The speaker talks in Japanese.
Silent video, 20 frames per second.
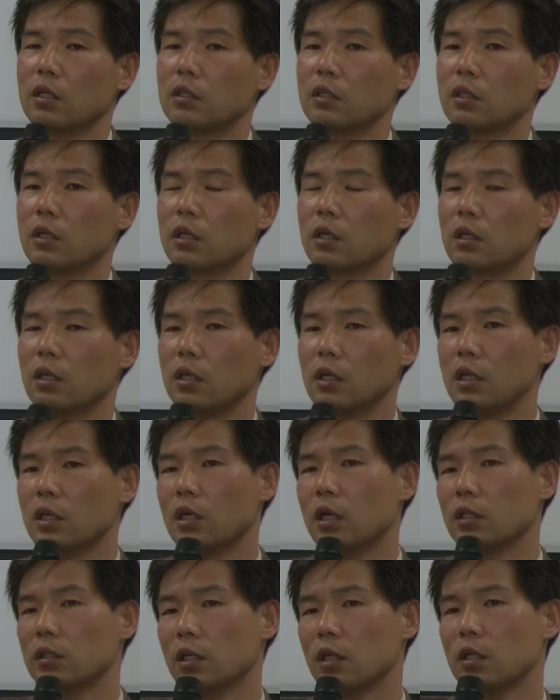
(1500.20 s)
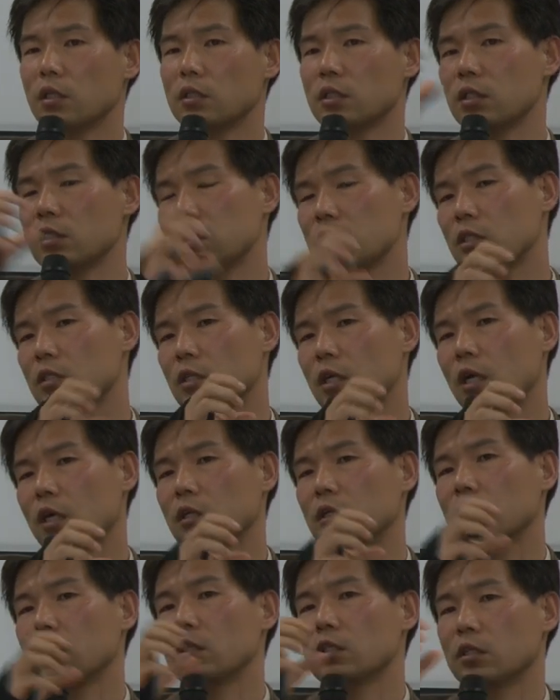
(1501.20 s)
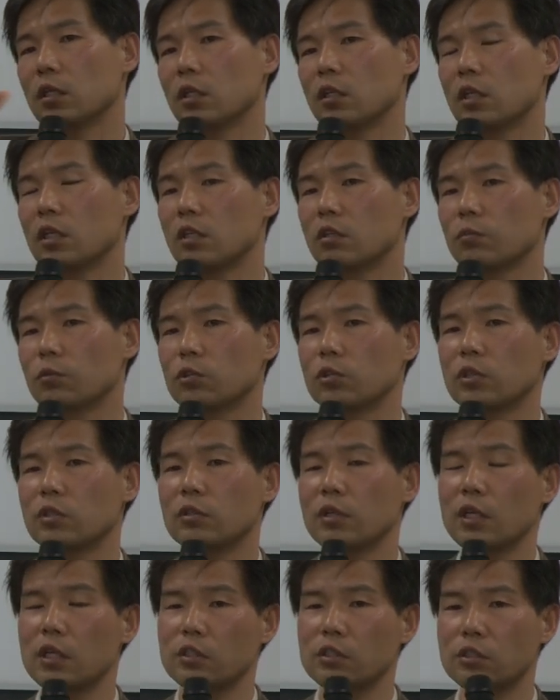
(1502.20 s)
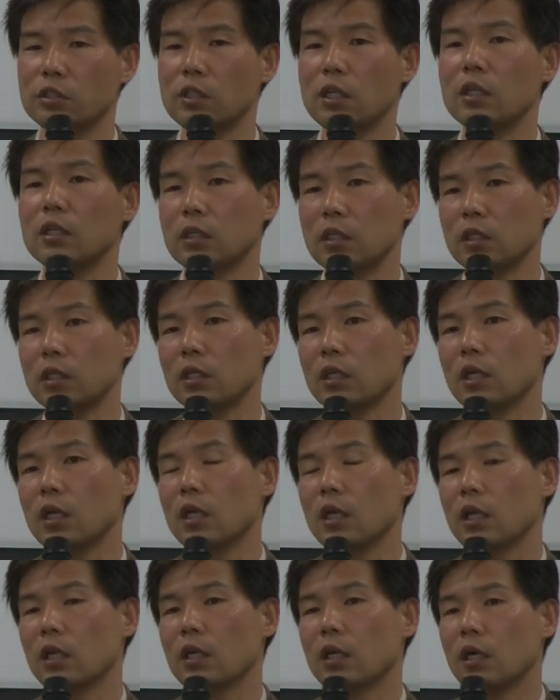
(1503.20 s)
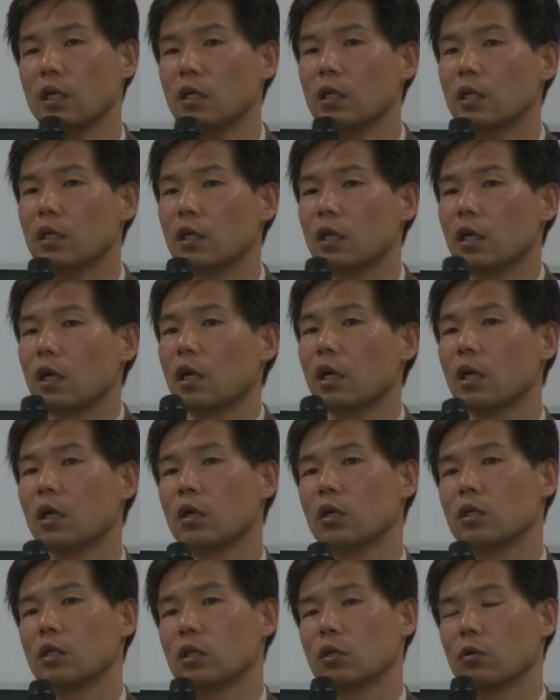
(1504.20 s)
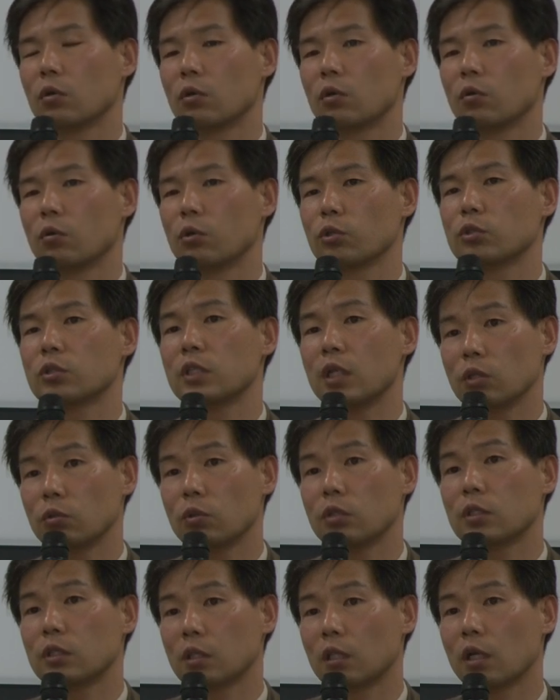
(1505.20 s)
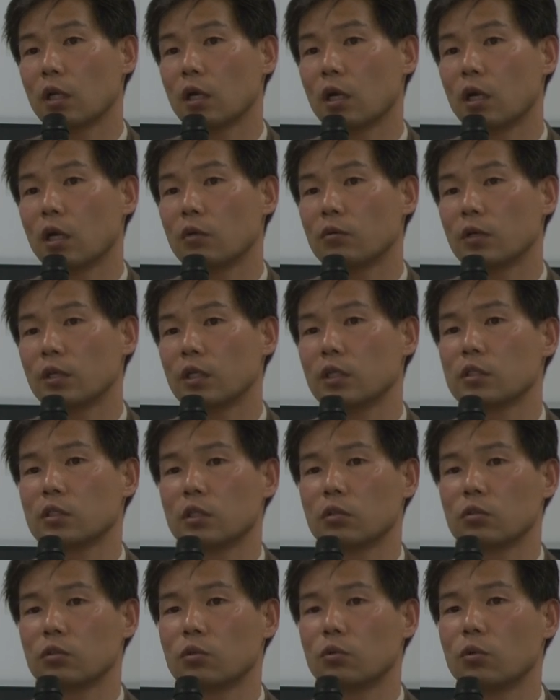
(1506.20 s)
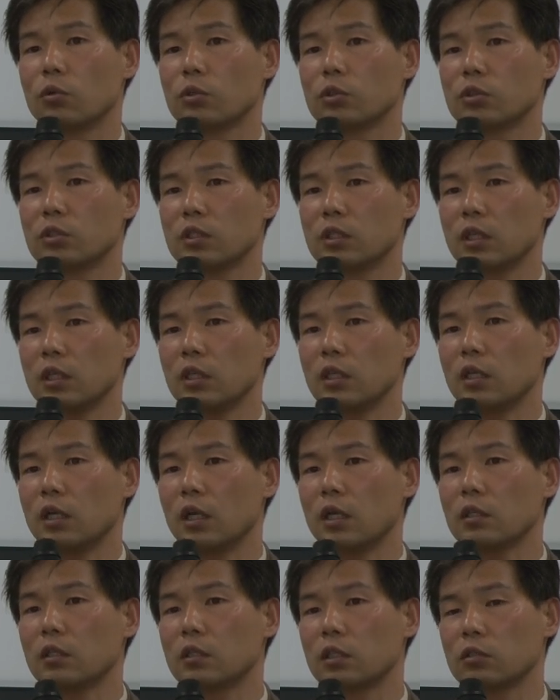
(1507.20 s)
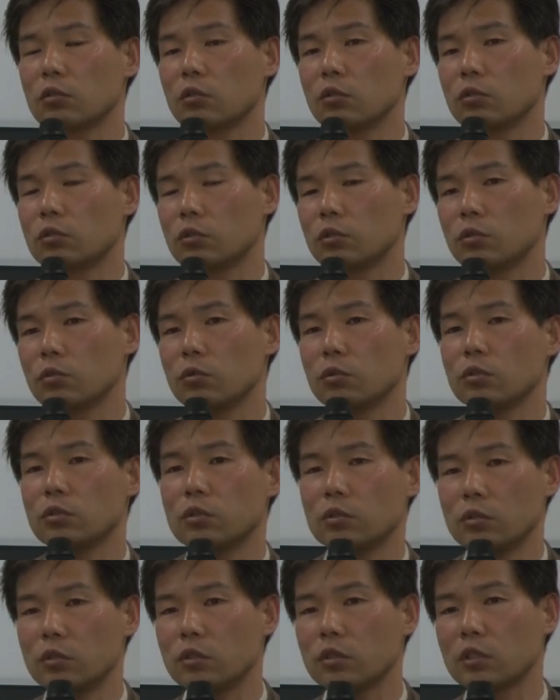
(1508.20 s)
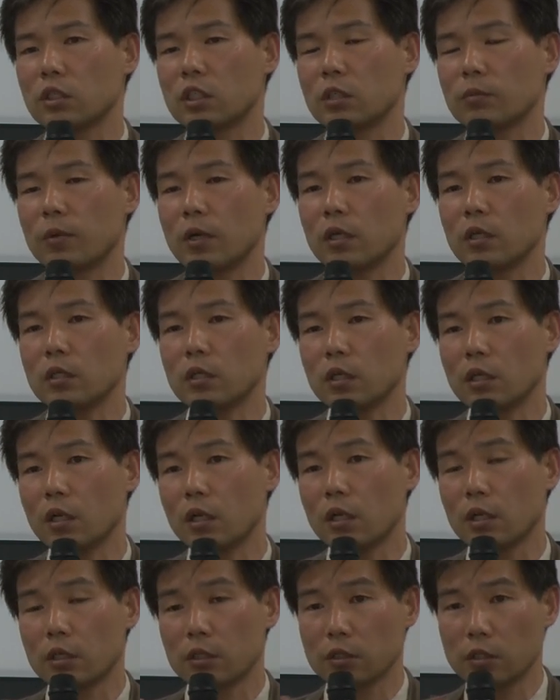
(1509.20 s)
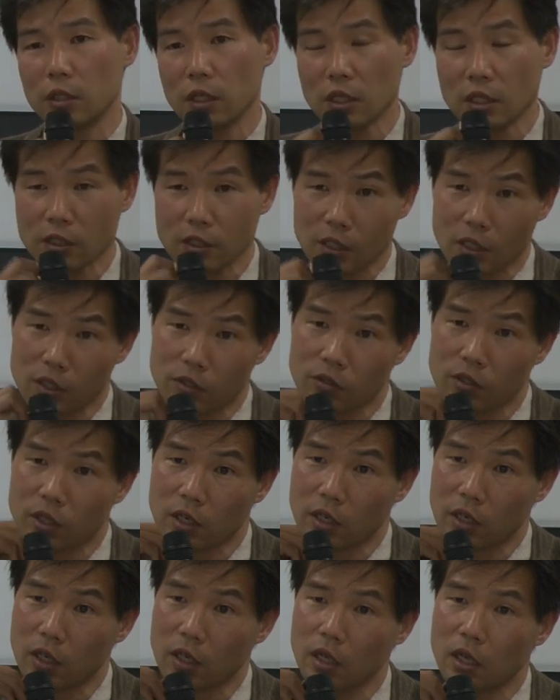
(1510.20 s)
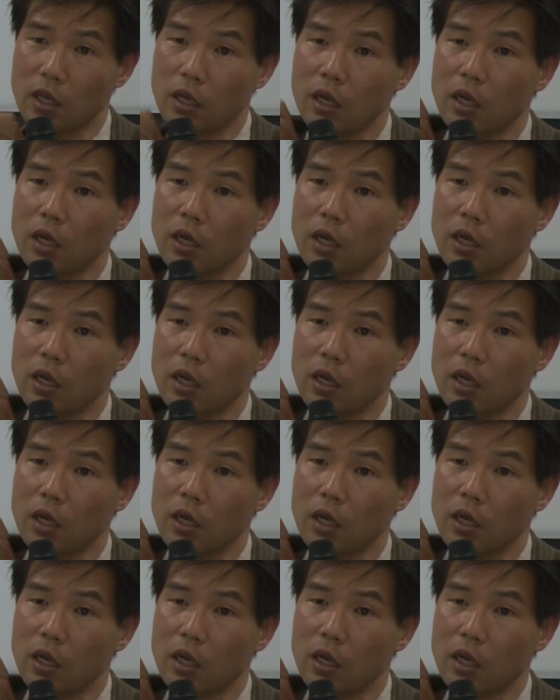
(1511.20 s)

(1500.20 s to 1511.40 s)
だから彼ら新しい事実を発見したけれども、それはすでに彼らが保守系といったわけですけど、その保守系であってそれを受容する基盤ができているから